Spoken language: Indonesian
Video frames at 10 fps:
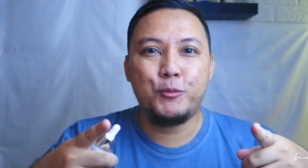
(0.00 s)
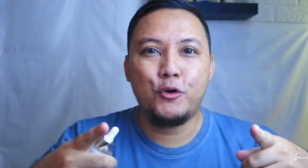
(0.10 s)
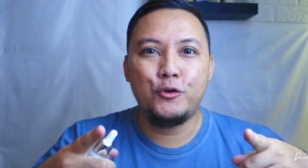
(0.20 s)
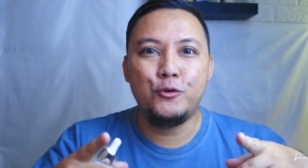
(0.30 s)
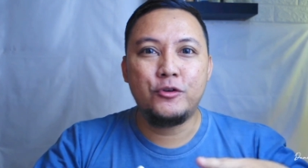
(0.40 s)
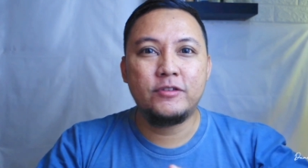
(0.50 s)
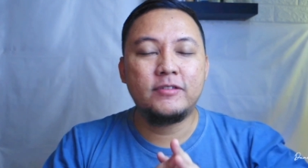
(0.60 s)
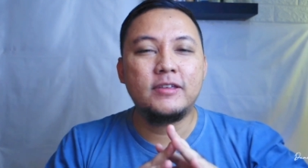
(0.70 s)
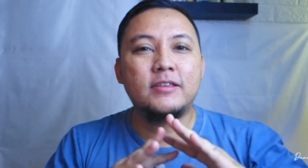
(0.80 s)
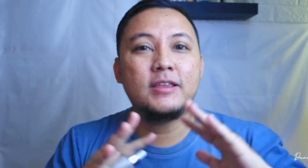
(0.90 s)
produk
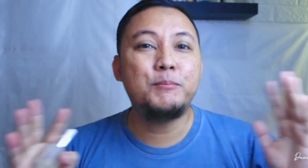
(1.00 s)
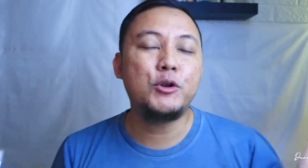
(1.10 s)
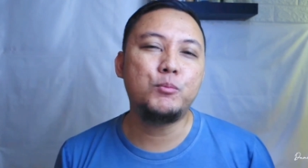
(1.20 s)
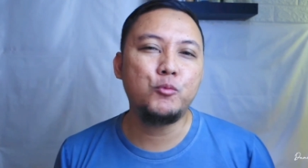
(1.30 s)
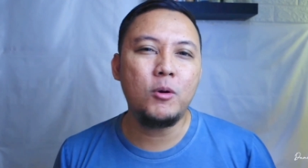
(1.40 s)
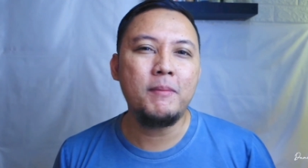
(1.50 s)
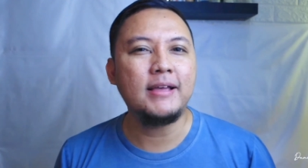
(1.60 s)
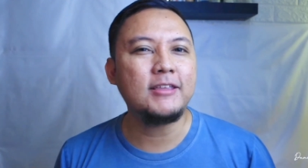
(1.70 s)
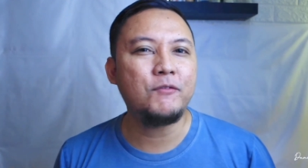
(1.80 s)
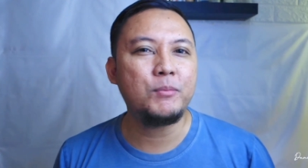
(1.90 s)
sebelum gue
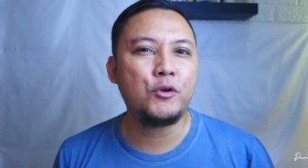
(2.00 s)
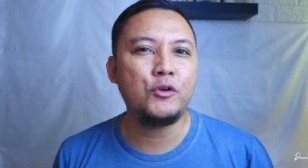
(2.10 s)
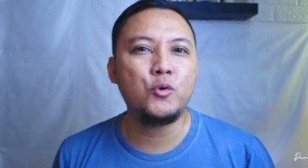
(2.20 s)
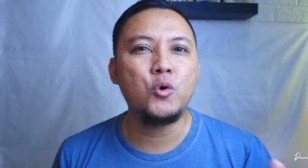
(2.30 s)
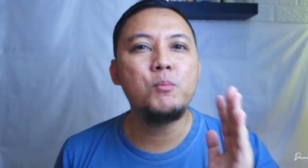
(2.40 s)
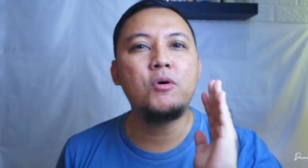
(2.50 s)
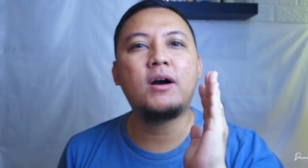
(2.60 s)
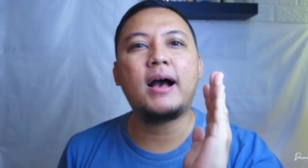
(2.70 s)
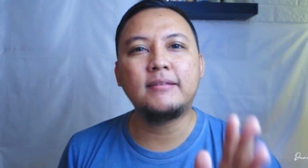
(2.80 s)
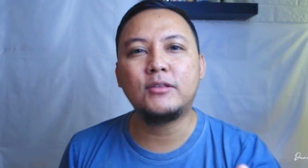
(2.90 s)
bahas efek produk gue mau
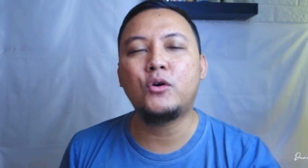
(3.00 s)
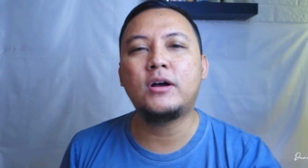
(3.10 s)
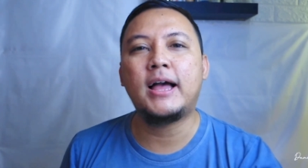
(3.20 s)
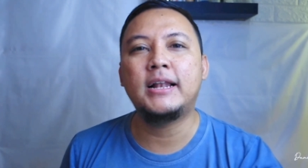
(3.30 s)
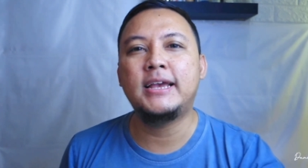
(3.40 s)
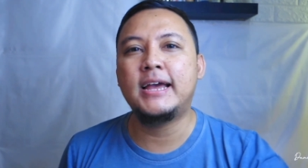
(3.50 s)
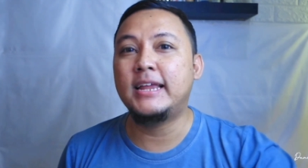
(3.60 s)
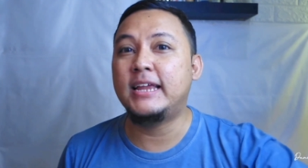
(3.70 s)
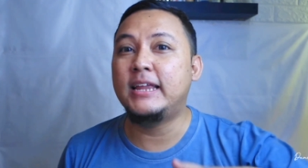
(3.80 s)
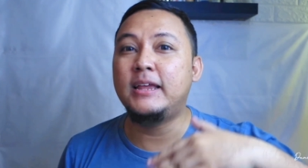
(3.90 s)
kasih tahu ke kalian
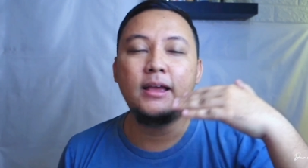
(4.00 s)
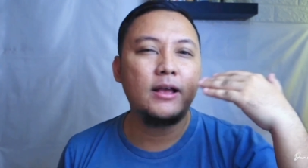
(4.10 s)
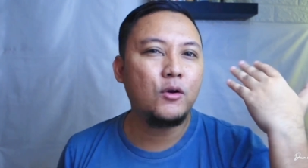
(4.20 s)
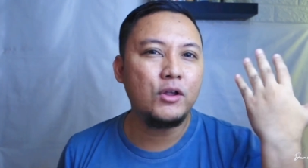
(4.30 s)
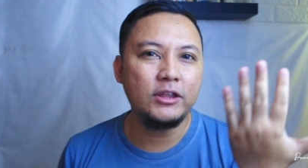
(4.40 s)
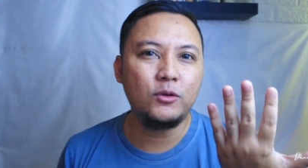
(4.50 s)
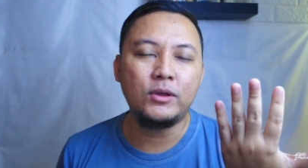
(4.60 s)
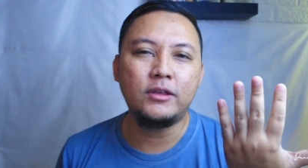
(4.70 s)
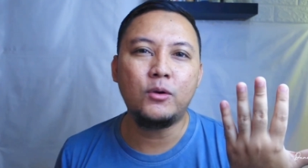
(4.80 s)
ini kondisi wajah